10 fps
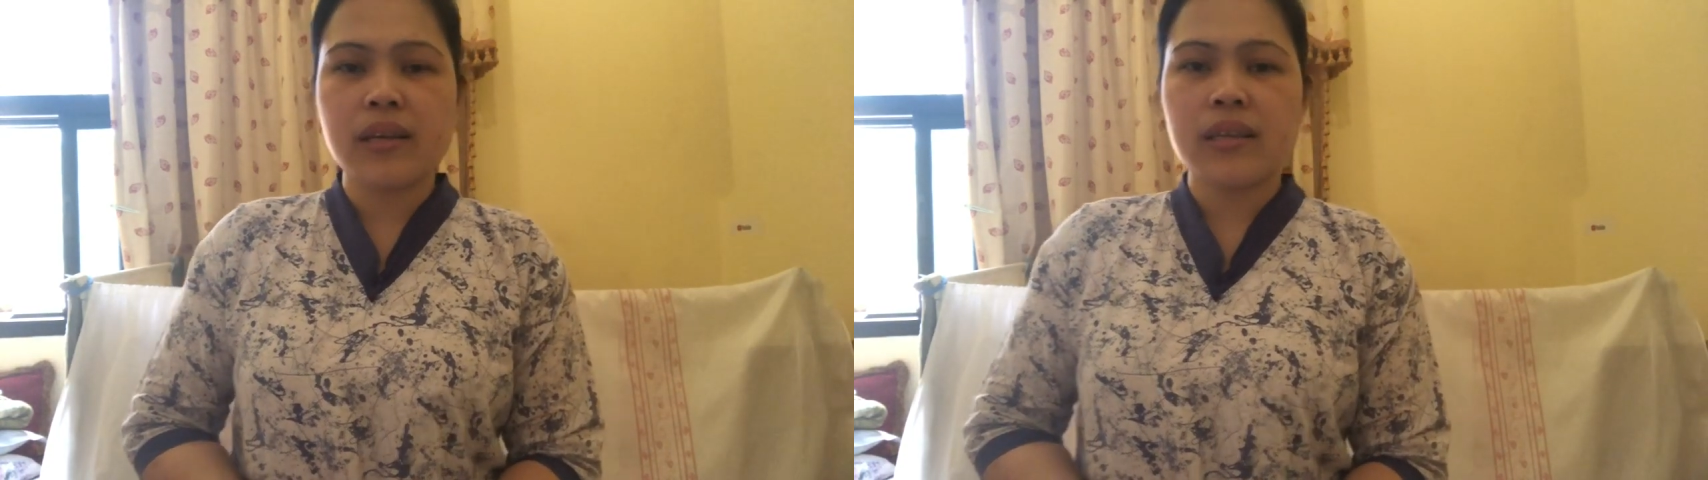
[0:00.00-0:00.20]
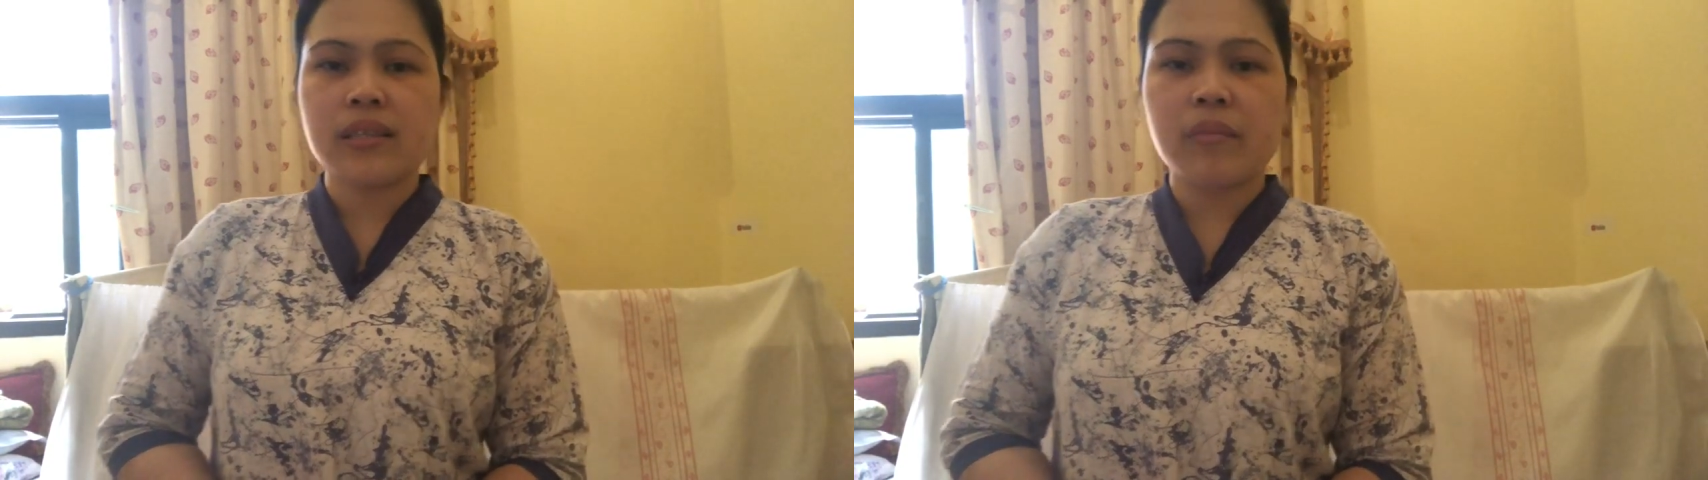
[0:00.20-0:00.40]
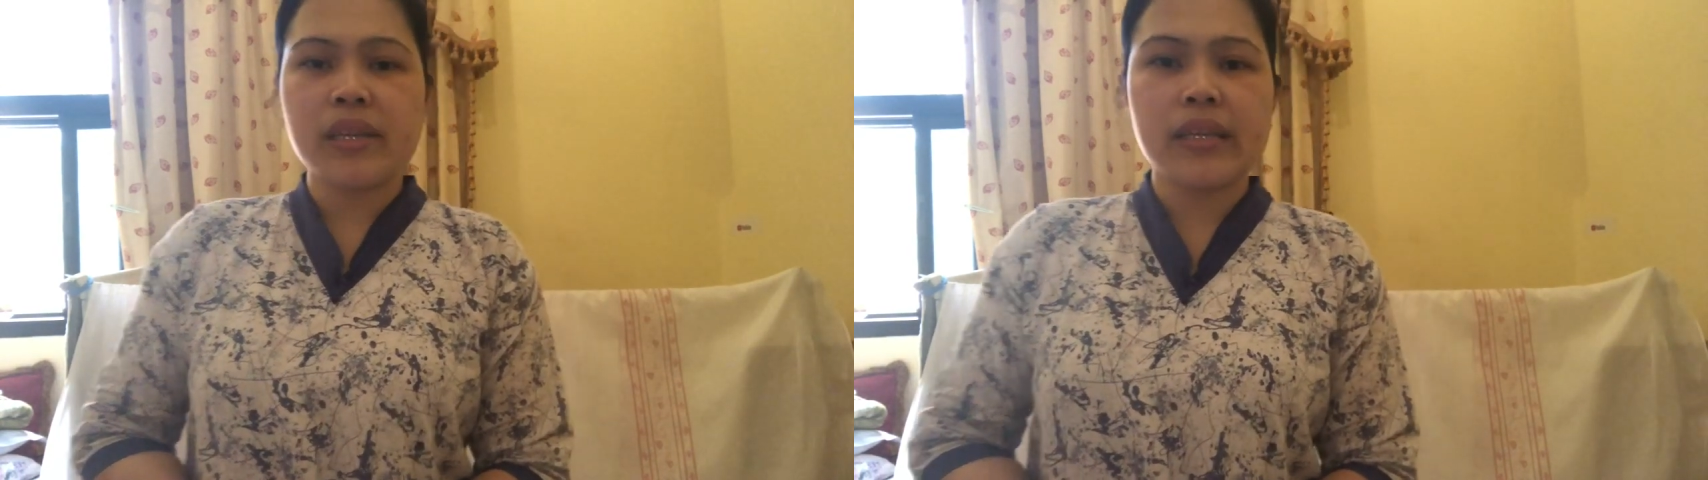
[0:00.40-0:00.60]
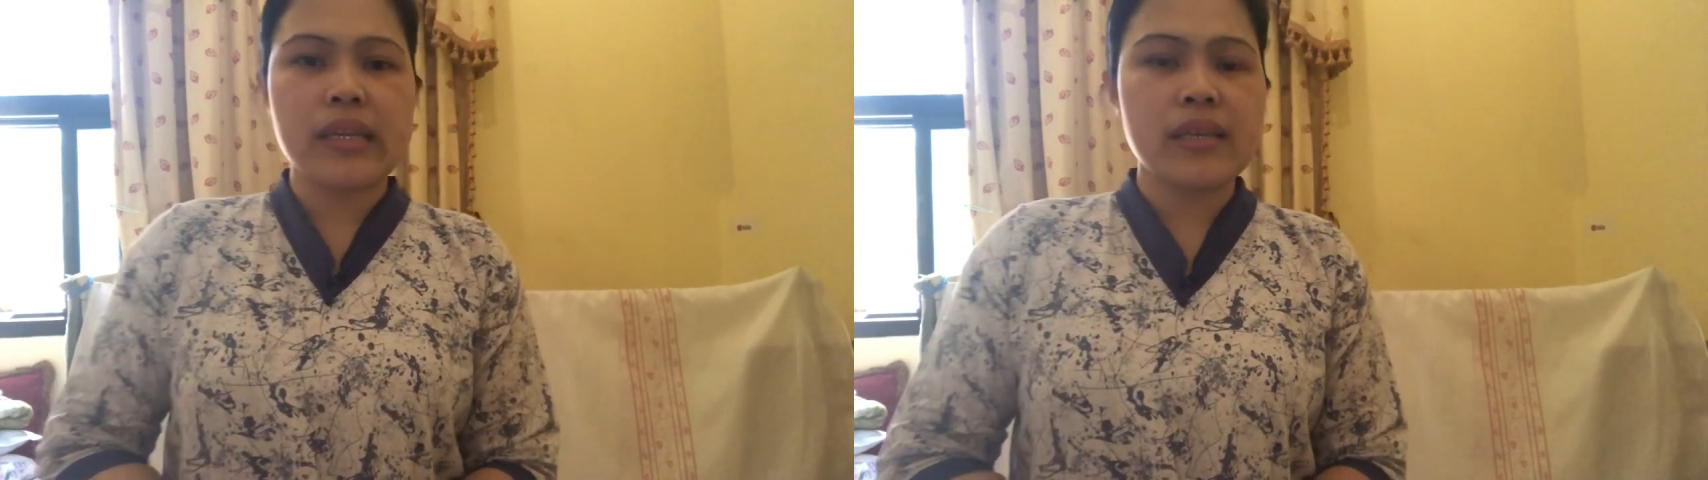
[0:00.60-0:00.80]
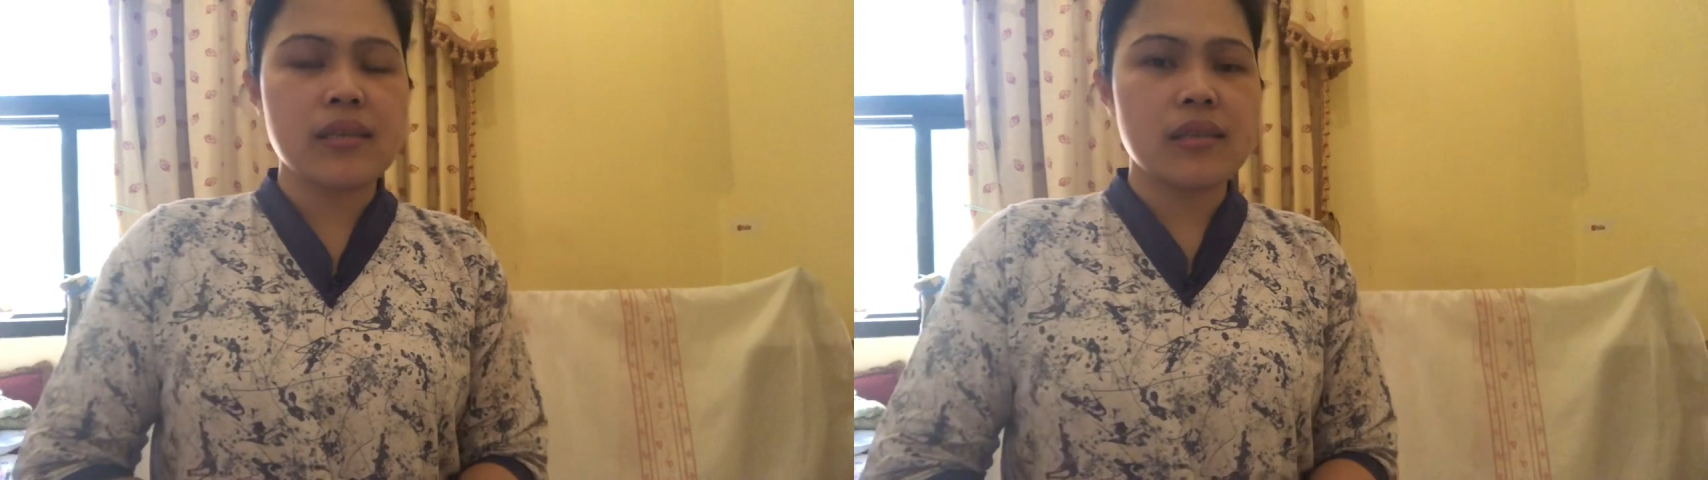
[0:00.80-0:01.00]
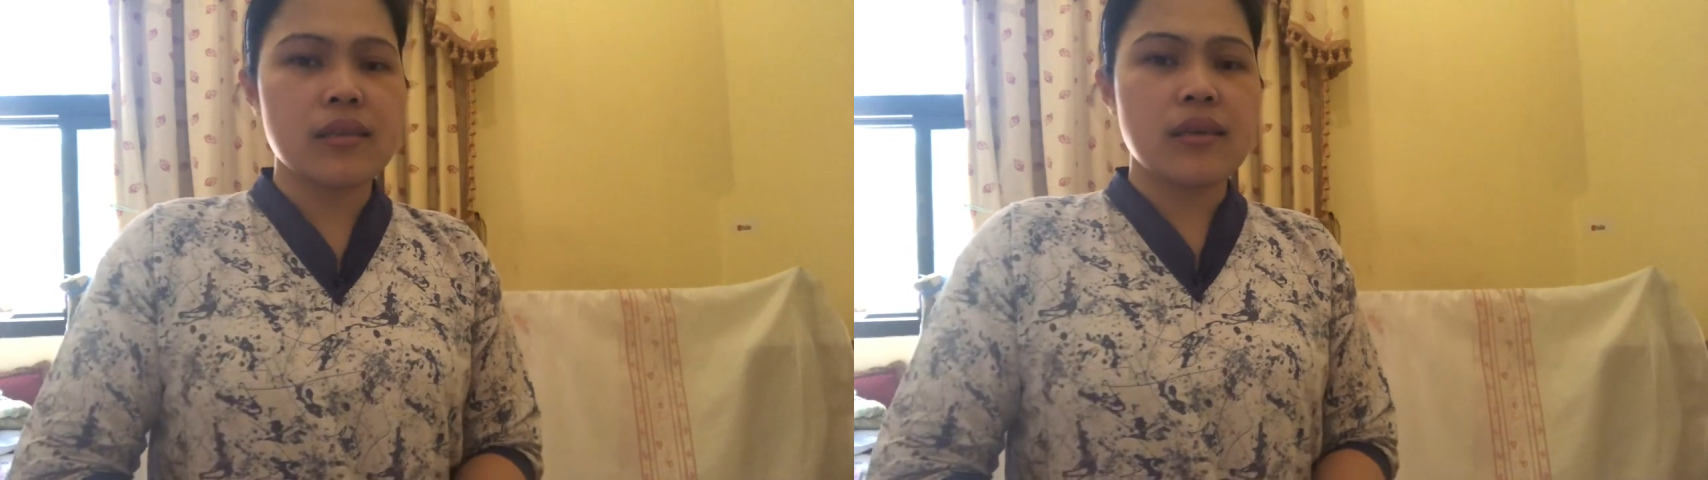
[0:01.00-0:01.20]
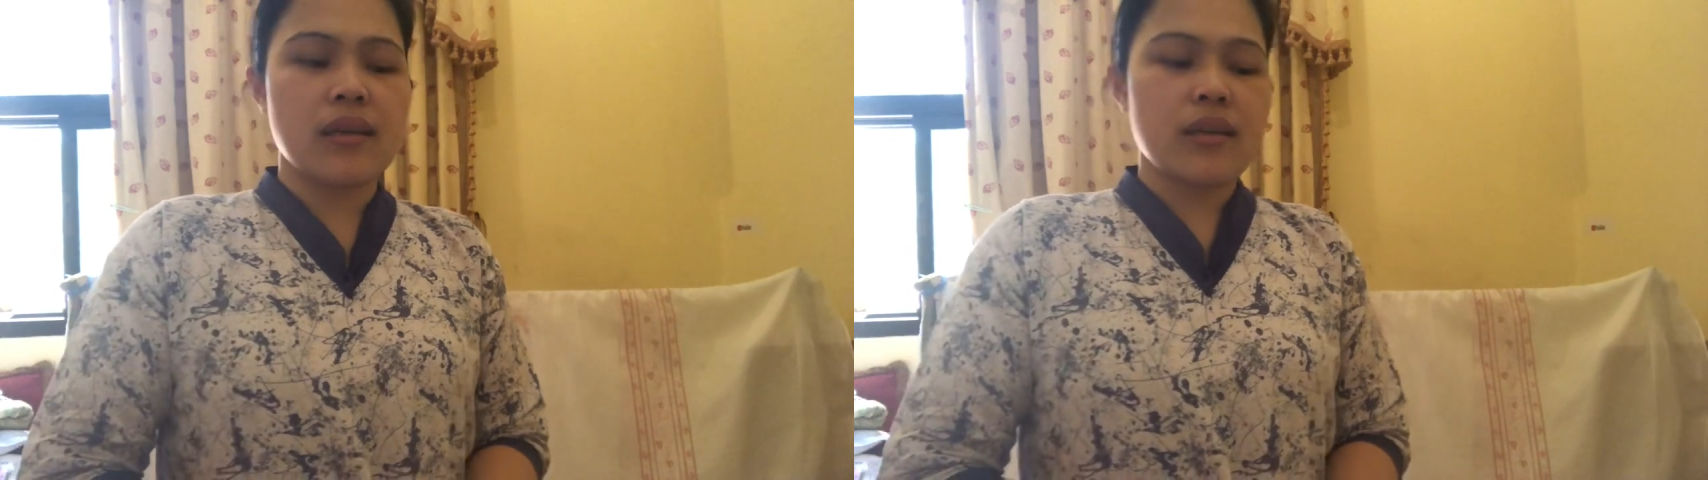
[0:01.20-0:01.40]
sa Middle East,